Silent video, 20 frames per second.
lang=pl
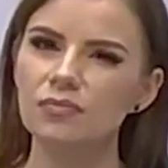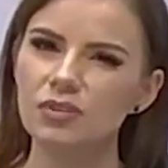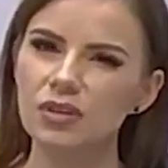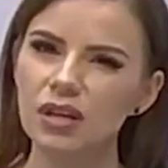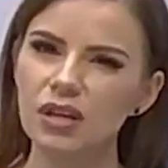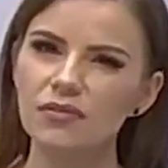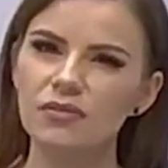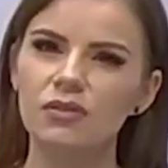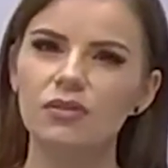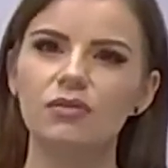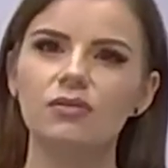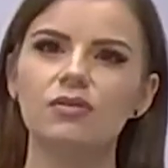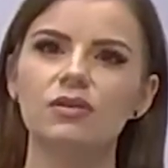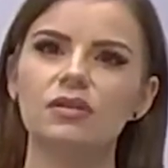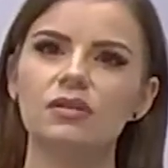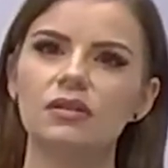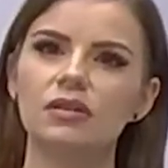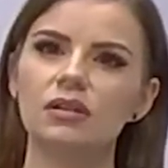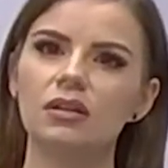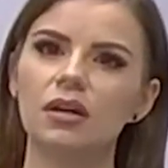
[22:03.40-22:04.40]
Ja wykonuję
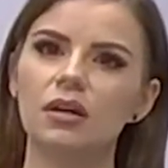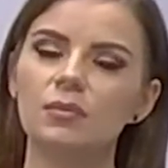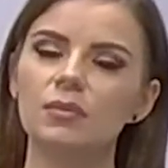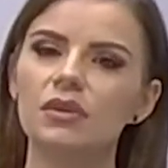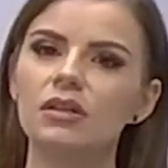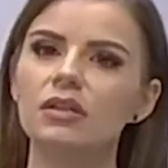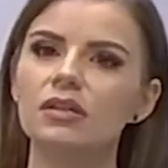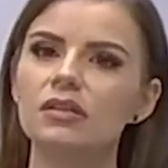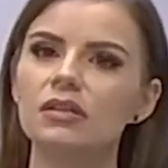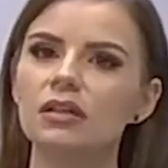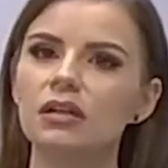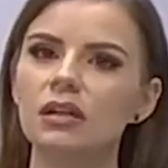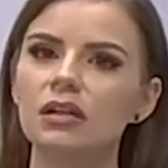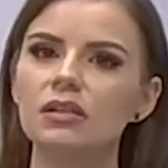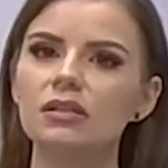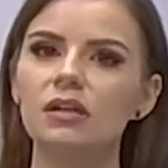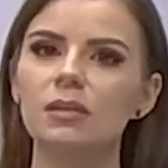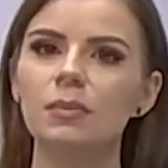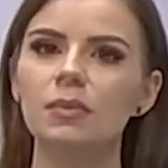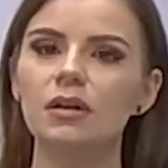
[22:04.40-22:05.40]
seriami. Ta seria
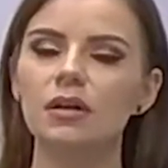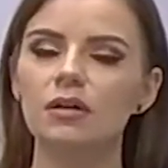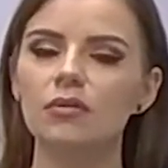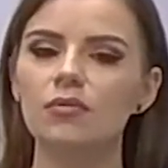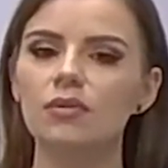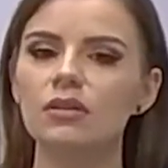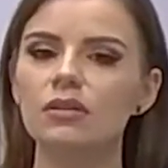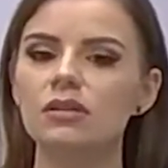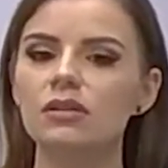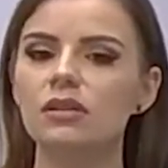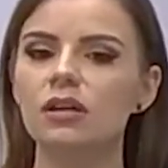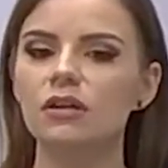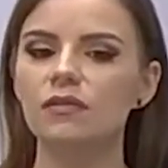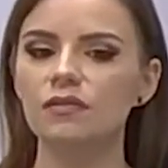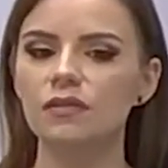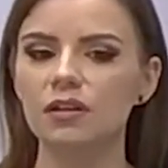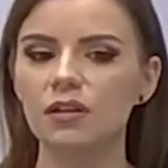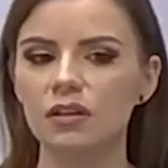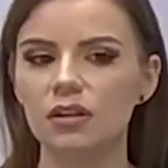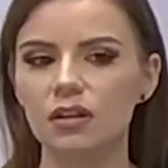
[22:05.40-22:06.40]
zabiegu jest
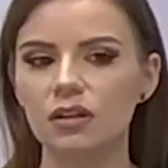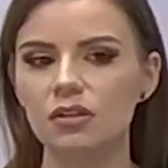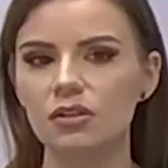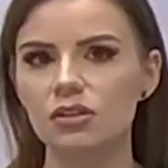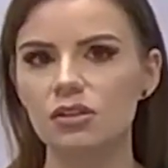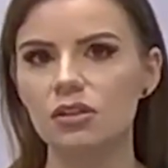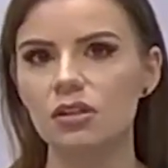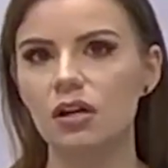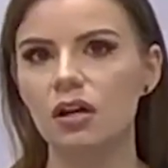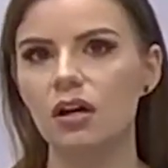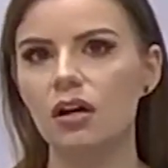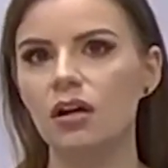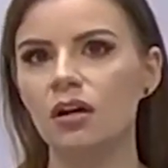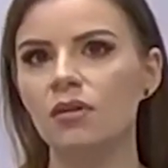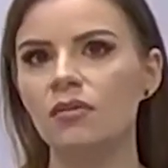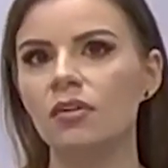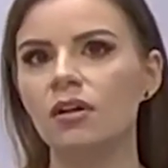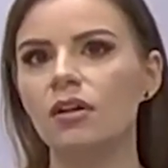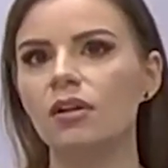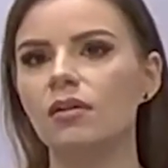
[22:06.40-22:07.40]
najfajniejsza
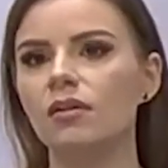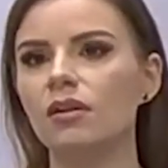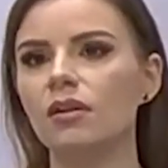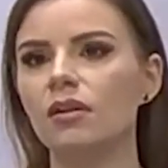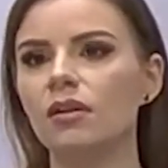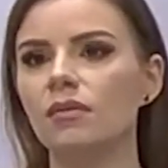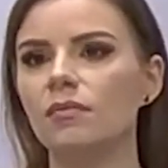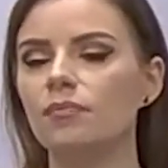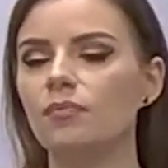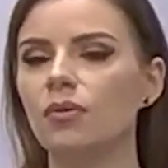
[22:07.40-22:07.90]
y,